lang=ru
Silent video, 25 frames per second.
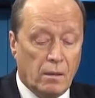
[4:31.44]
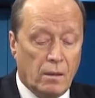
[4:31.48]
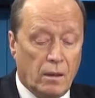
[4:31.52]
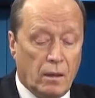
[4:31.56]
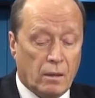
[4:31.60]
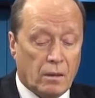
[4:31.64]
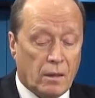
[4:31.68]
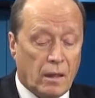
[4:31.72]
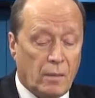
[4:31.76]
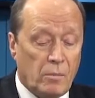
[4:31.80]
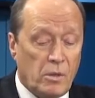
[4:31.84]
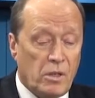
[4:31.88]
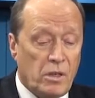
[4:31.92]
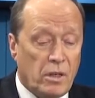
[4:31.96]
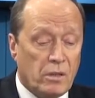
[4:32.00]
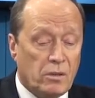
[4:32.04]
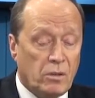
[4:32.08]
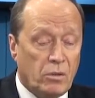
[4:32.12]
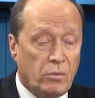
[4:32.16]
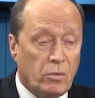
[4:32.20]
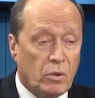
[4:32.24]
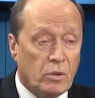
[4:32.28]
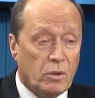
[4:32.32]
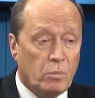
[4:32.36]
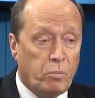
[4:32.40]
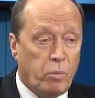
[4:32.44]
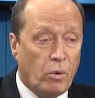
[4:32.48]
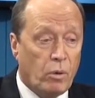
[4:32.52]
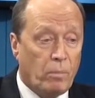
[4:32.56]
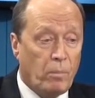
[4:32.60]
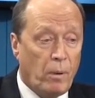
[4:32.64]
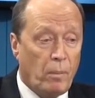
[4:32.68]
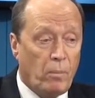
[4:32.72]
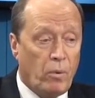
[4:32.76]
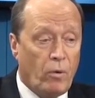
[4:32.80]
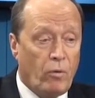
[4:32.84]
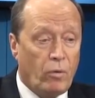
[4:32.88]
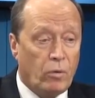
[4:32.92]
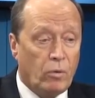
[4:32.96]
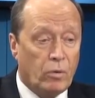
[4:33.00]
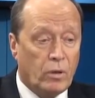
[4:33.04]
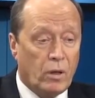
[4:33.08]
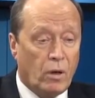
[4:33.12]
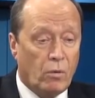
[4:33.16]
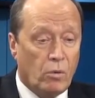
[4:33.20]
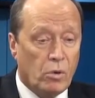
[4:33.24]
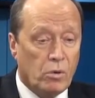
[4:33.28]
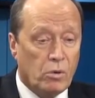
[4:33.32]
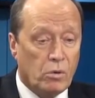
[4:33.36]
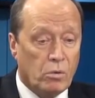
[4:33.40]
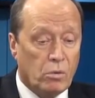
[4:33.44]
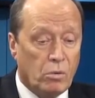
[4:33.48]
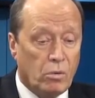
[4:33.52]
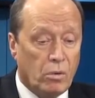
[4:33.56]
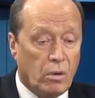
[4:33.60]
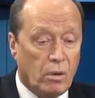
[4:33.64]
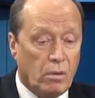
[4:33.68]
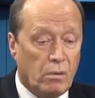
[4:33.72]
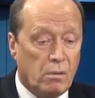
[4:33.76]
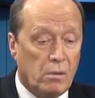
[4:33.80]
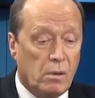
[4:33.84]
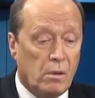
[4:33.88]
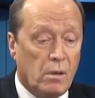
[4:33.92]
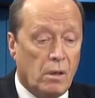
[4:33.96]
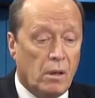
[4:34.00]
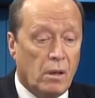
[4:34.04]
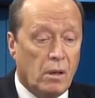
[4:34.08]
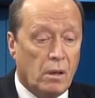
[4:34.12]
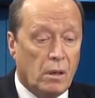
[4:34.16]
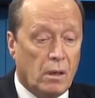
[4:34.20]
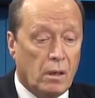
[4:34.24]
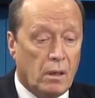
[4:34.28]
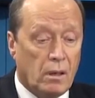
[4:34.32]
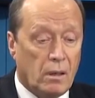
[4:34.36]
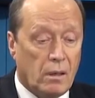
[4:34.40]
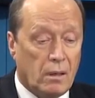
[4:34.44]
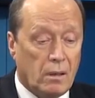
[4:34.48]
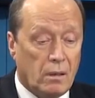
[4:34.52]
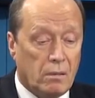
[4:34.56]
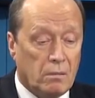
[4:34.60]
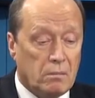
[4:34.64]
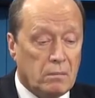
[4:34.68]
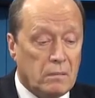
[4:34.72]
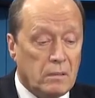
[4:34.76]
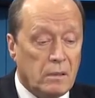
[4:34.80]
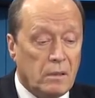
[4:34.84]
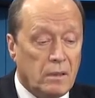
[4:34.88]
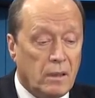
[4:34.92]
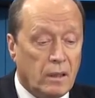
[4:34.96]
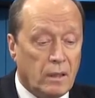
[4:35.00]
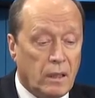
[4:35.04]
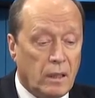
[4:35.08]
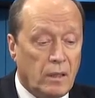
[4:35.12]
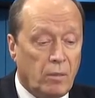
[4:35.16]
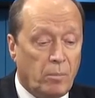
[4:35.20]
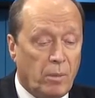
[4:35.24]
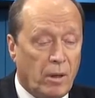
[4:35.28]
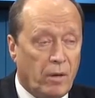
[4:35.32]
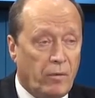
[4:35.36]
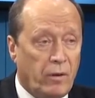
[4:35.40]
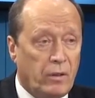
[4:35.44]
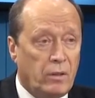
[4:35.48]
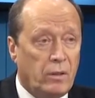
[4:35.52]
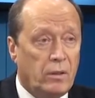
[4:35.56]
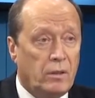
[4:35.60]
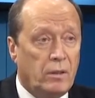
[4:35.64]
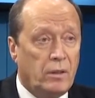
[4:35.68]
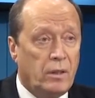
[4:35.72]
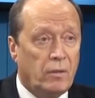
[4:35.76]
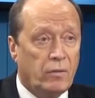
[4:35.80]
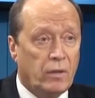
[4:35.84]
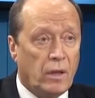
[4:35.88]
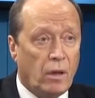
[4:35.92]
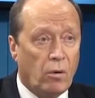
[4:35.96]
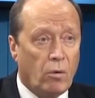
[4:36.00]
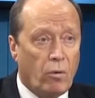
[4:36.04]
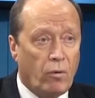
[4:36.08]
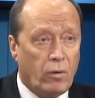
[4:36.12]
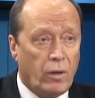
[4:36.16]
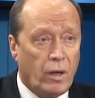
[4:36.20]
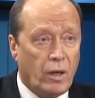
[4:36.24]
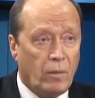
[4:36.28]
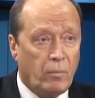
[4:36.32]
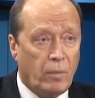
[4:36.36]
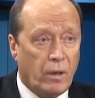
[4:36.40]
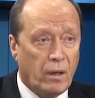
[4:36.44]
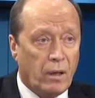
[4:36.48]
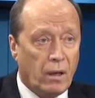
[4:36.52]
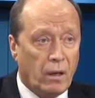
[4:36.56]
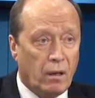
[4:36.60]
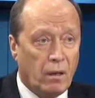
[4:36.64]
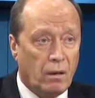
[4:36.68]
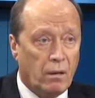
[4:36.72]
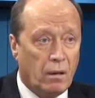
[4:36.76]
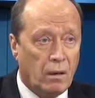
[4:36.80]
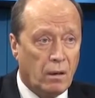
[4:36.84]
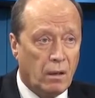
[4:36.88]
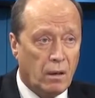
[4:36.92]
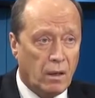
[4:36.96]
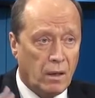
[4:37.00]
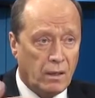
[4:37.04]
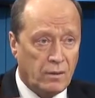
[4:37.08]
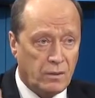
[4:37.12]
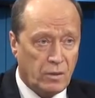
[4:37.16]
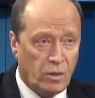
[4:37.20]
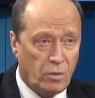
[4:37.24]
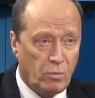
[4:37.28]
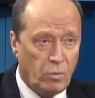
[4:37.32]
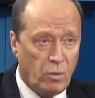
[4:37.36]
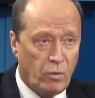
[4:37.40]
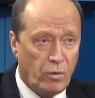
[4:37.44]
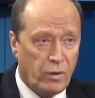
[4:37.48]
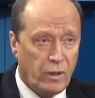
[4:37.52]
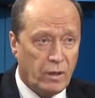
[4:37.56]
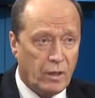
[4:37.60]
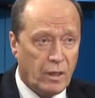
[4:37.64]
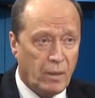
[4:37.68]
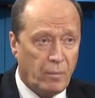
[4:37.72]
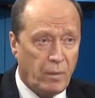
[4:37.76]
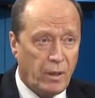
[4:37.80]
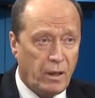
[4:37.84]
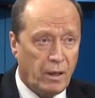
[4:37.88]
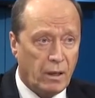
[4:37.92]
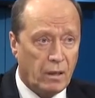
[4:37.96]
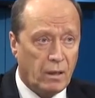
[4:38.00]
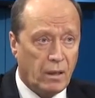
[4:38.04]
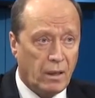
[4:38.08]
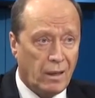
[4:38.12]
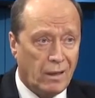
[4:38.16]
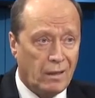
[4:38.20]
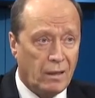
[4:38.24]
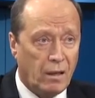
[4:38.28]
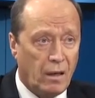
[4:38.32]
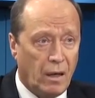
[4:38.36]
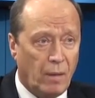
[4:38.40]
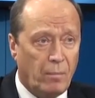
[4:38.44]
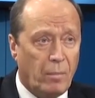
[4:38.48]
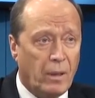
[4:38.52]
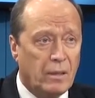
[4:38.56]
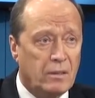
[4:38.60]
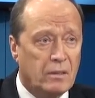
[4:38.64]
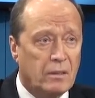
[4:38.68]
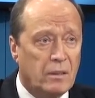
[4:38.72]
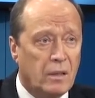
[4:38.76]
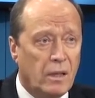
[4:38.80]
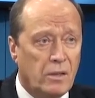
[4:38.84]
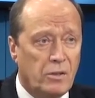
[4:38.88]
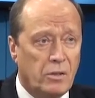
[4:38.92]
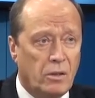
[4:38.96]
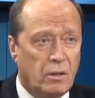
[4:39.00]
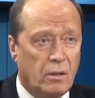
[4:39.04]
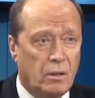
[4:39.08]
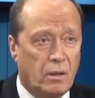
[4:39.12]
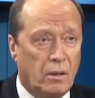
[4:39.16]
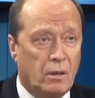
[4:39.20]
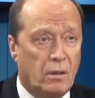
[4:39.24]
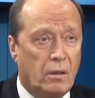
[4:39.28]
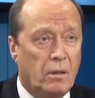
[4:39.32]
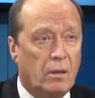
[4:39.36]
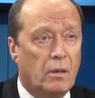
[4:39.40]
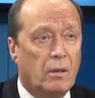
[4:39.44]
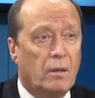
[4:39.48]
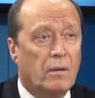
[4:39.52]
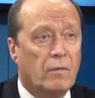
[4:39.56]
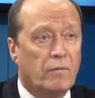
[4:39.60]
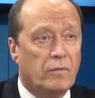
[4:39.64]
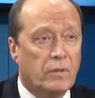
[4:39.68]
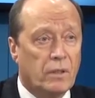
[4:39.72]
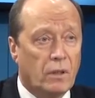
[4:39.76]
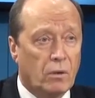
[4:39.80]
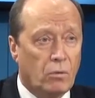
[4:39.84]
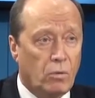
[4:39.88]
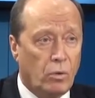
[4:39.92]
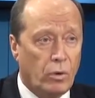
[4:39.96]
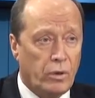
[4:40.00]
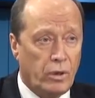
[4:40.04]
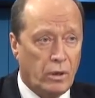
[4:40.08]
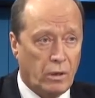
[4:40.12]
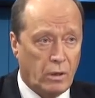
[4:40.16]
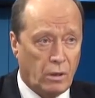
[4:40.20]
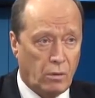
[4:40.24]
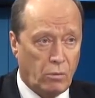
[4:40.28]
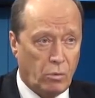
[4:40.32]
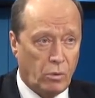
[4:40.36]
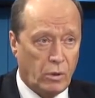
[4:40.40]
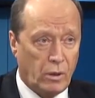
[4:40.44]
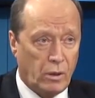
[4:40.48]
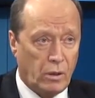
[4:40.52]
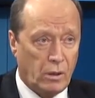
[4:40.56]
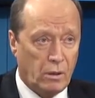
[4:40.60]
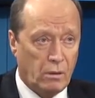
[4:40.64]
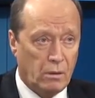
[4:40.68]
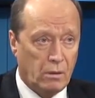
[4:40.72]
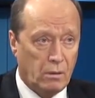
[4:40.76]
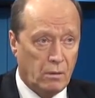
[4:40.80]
Нет, там сейчас идет спор по поводу того, что э, надо их проводить не 2 ноября, а 7 декабря, как обозначено в законе, который